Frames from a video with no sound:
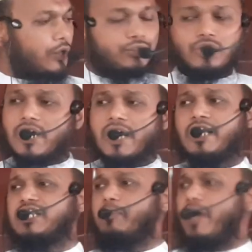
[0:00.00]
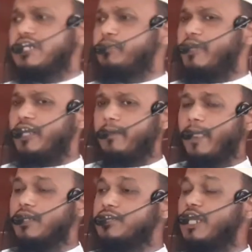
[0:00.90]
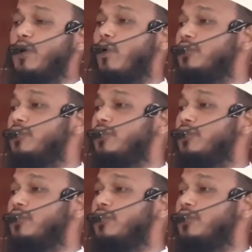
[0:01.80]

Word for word: অন্ধকার হিসেবে আসবে যে